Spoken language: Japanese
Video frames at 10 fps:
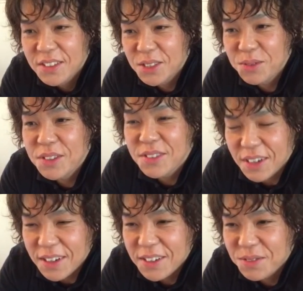か自分です
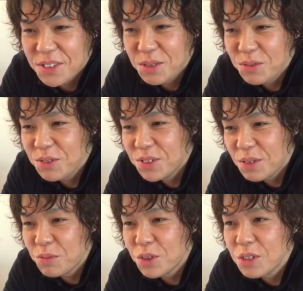か、はい、自分
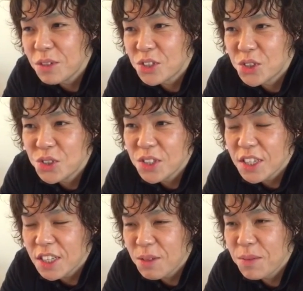はもう今
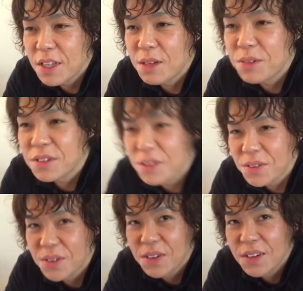17年目になります
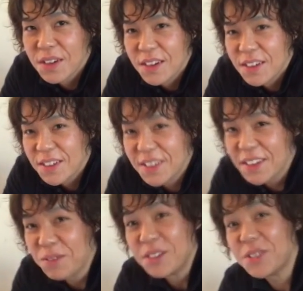17年い
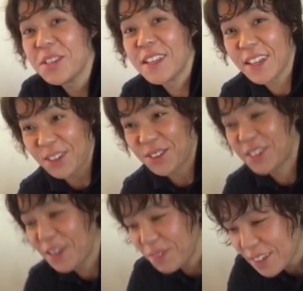やでも一応なんか
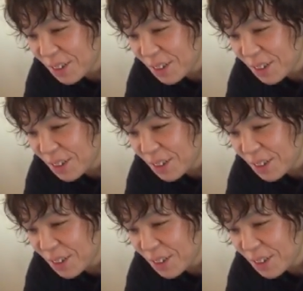比べ